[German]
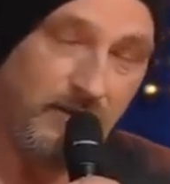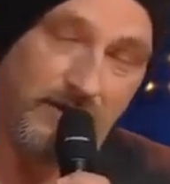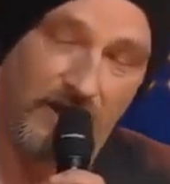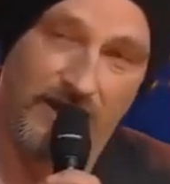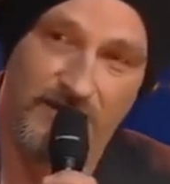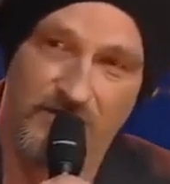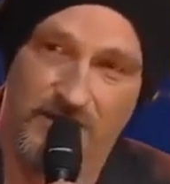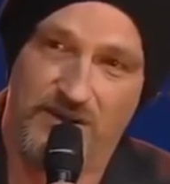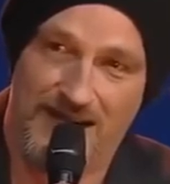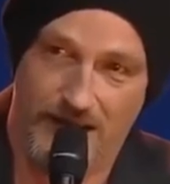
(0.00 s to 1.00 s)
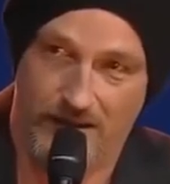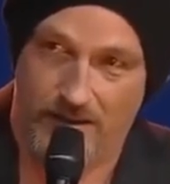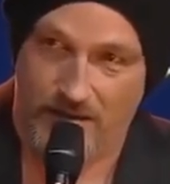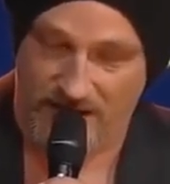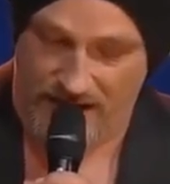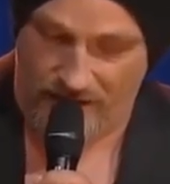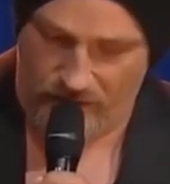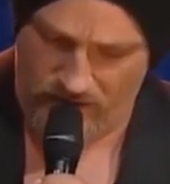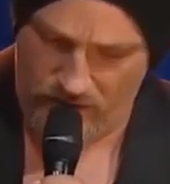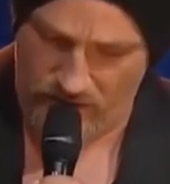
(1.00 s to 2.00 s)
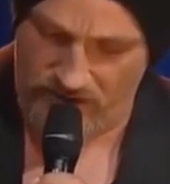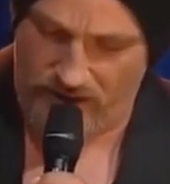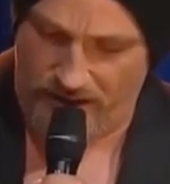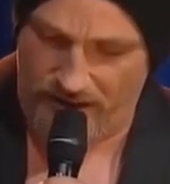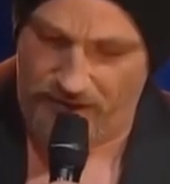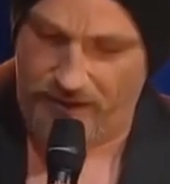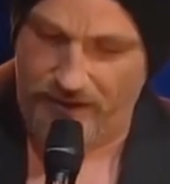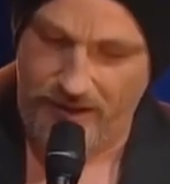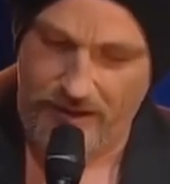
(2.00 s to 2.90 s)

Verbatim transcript: Ich bin da wirklich ein Titan der Ahnungslosigkeit.